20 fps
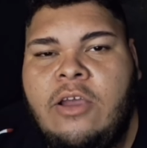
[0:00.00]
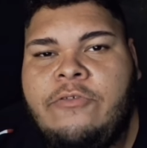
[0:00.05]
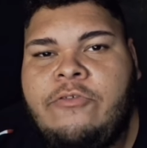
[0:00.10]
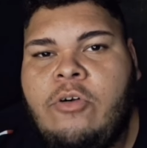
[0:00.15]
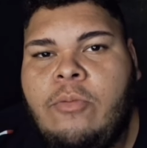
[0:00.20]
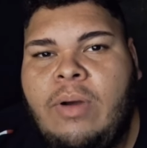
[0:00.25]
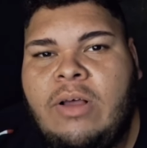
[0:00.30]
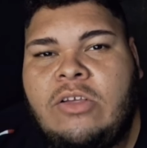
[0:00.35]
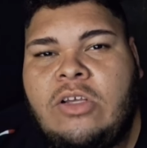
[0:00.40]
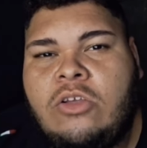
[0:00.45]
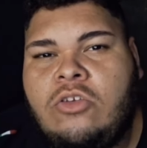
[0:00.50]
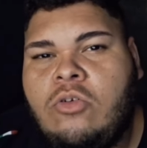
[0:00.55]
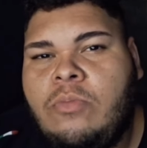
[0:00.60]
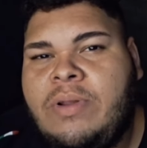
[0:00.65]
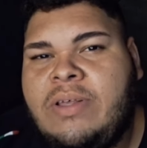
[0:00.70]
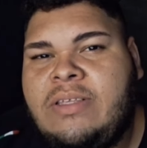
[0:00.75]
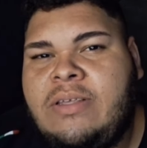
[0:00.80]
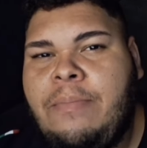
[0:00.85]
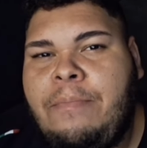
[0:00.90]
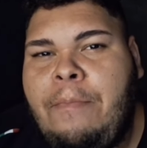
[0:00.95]
Informações
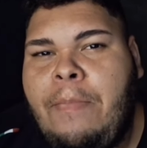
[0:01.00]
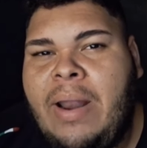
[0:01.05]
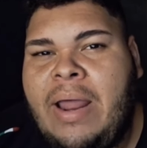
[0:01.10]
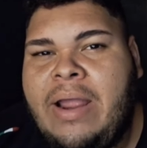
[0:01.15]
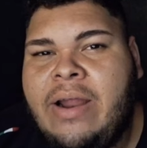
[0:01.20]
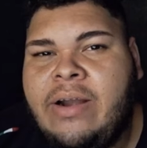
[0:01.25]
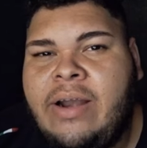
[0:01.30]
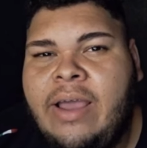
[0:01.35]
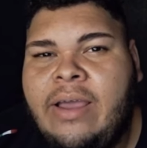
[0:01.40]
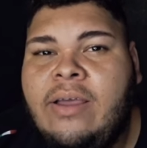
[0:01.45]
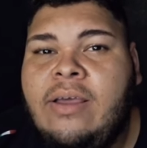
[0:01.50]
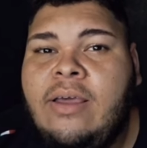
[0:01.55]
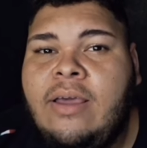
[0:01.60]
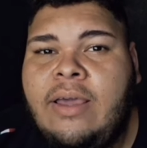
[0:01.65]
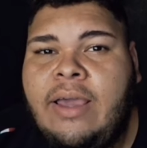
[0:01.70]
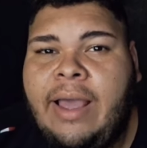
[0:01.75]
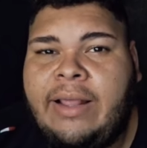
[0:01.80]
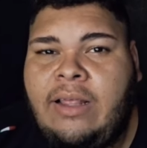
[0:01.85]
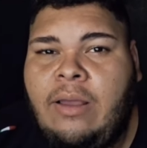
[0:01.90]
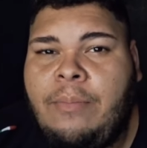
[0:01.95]
sobre esse player, né?
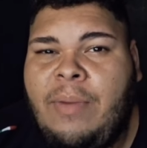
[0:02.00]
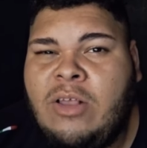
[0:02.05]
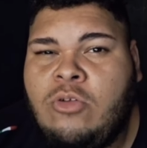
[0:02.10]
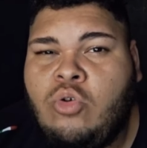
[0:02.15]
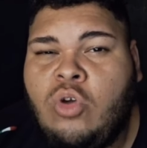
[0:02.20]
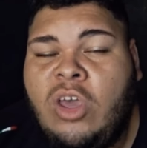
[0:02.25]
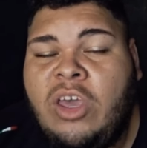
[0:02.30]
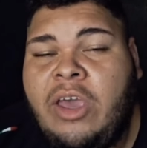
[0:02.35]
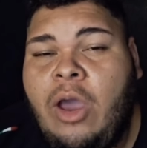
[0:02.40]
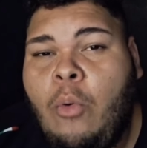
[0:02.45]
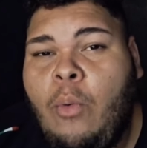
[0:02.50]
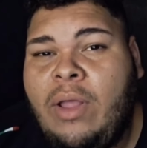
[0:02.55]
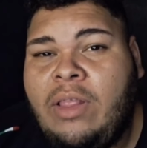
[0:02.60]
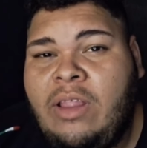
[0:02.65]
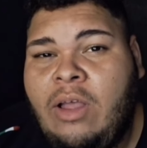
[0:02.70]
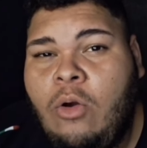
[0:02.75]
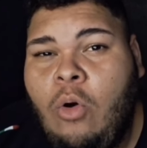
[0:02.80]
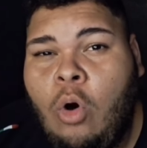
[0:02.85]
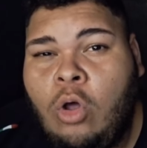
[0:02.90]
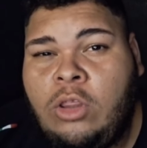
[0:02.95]
Quer saber mais o que, que é o
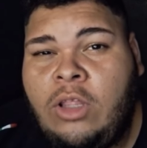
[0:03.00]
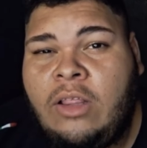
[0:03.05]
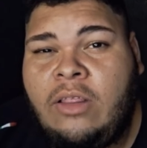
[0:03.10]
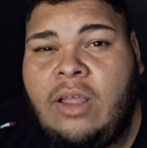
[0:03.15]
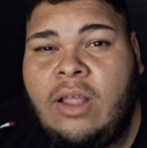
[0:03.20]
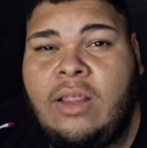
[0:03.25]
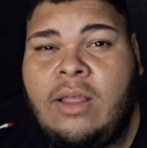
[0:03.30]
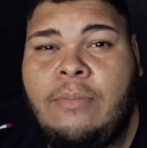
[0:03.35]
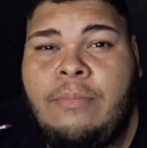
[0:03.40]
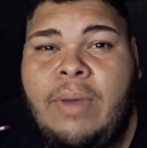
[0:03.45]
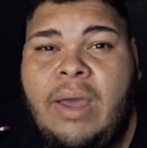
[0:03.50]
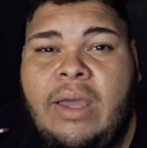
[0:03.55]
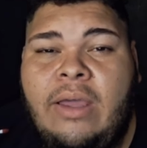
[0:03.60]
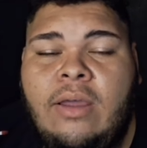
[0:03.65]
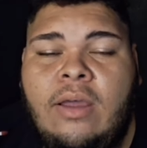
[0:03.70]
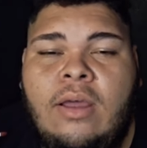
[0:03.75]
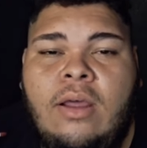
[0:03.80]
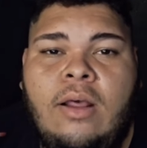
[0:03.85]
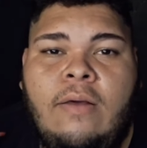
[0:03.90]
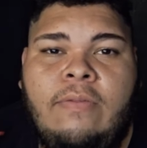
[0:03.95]
OTT
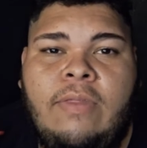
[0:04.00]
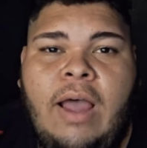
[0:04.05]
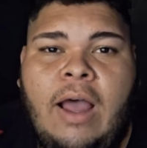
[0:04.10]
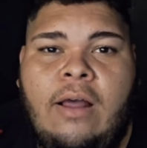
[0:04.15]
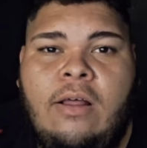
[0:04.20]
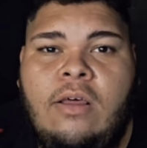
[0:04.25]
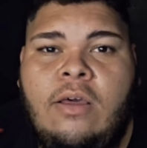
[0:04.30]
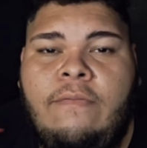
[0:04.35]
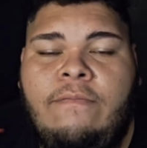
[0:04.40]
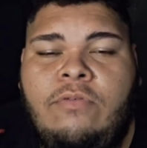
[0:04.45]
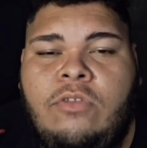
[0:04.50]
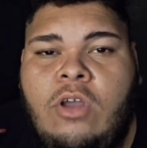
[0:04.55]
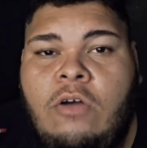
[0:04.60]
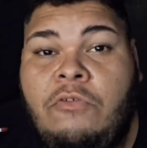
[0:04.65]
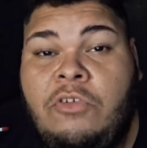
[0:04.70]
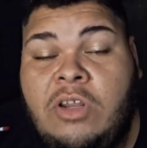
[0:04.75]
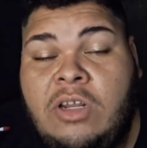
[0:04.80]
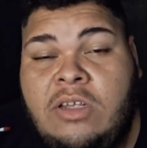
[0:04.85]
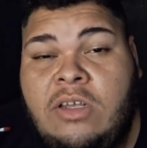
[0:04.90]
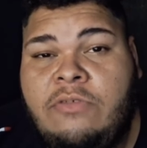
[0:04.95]
também, tá? Então
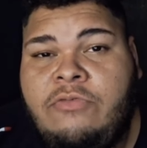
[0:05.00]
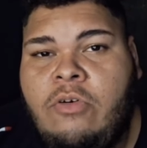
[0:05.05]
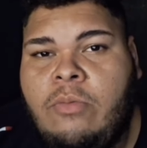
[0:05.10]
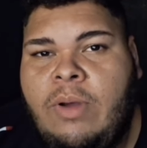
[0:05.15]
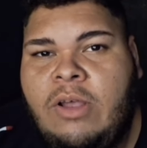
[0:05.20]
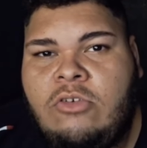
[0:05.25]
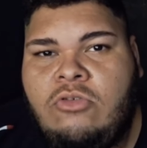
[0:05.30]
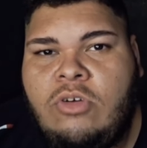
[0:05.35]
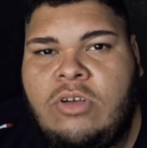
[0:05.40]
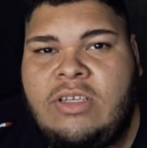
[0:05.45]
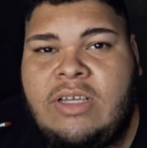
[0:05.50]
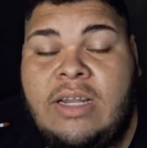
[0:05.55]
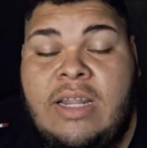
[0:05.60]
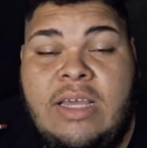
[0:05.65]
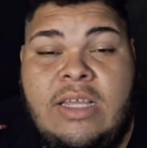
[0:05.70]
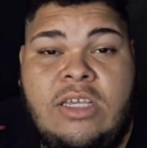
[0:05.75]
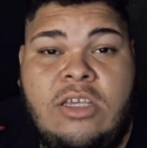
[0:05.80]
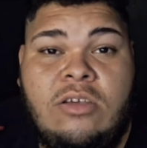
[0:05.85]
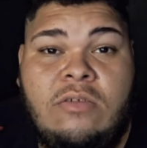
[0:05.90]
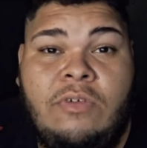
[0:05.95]
vou trazer as informações.
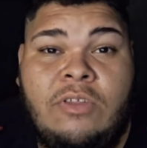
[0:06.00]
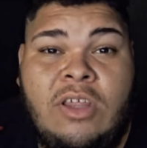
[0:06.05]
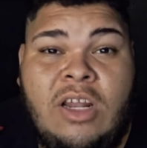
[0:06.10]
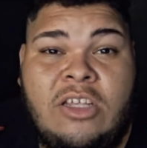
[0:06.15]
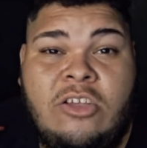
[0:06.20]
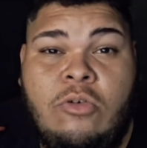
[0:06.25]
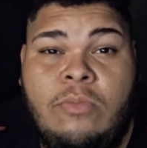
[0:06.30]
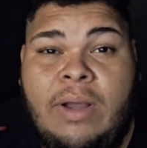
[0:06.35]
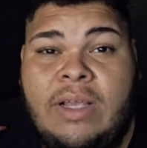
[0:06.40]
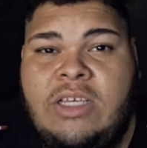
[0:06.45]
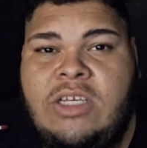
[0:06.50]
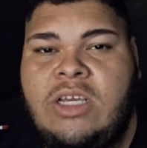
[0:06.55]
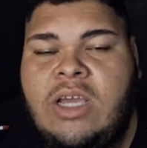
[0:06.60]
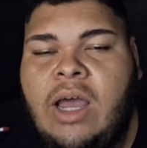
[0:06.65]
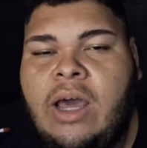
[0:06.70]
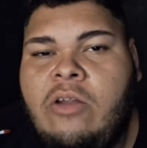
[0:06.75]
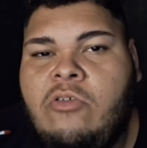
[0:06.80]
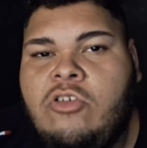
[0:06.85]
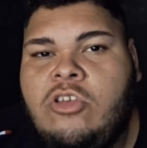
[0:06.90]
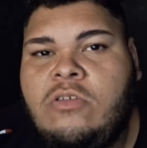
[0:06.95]
Além disso, vou trazer uma
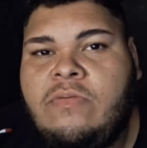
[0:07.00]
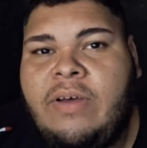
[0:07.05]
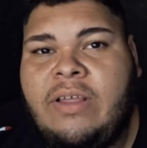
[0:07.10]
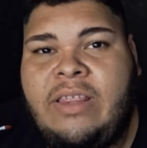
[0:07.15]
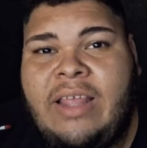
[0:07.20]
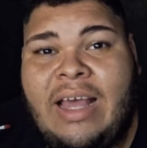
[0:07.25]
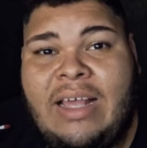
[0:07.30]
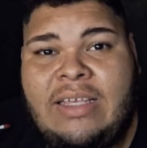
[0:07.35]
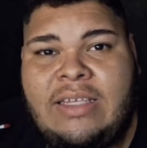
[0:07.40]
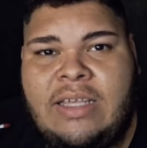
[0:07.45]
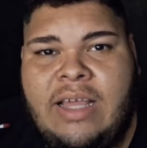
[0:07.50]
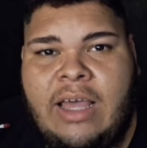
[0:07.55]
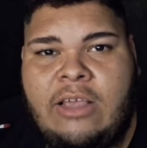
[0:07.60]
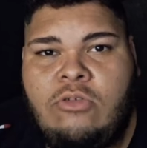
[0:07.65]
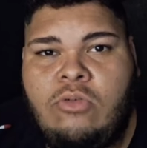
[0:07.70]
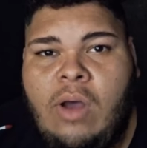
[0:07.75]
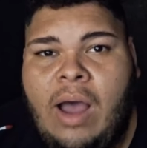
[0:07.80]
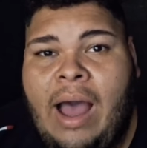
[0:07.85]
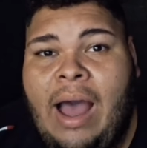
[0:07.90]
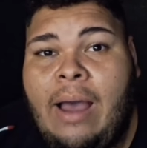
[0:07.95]
dica onde você vai ter
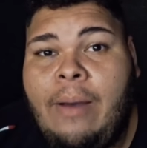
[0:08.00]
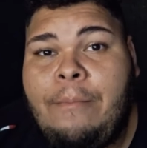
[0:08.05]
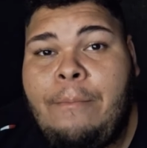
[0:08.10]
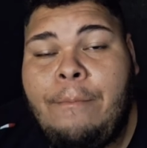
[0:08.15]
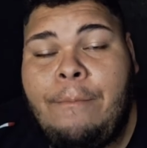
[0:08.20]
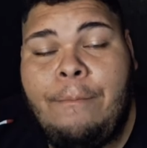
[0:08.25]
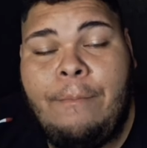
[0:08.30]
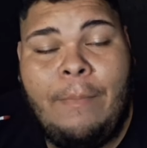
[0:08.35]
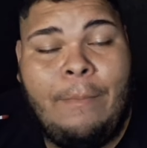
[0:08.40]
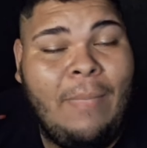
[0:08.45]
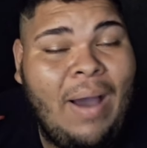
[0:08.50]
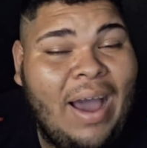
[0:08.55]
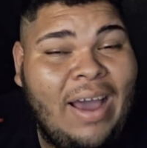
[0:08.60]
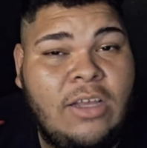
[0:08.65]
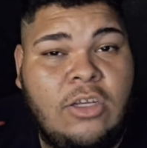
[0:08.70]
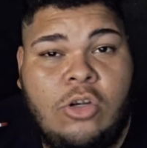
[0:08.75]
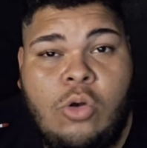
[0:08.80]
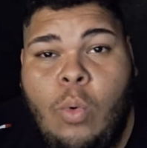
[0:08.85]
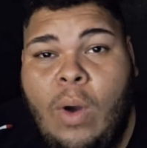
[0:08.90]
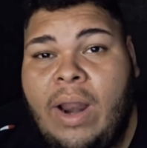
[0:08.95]
acesso a
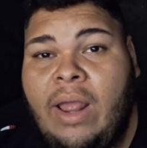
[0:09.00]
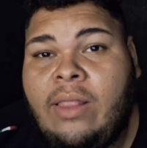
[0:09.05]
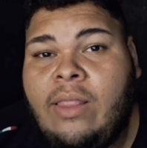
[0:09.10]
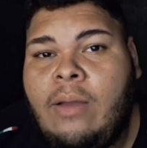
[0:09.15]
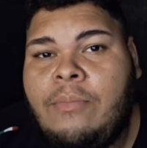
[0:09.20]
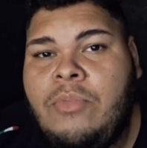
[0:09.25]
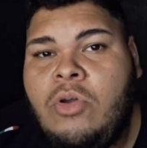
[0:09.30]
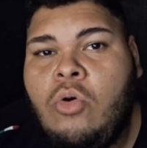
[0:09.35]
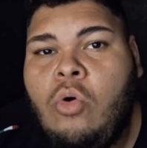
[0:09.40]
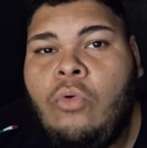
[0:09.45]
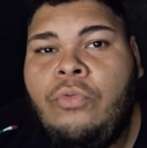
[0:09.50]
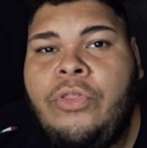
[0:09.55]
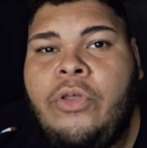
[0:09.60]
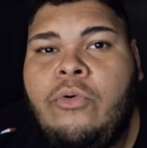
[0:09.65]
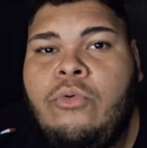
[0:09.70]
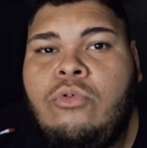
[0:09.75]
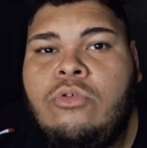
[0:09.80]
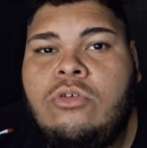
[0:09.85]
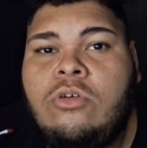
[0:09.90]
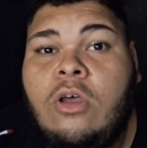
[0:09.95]
mais de 40 mil
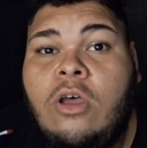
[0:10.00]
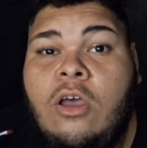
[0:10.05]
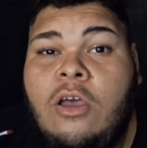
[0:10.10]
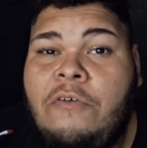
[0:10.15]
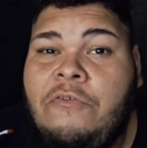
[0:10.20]
conteúdos.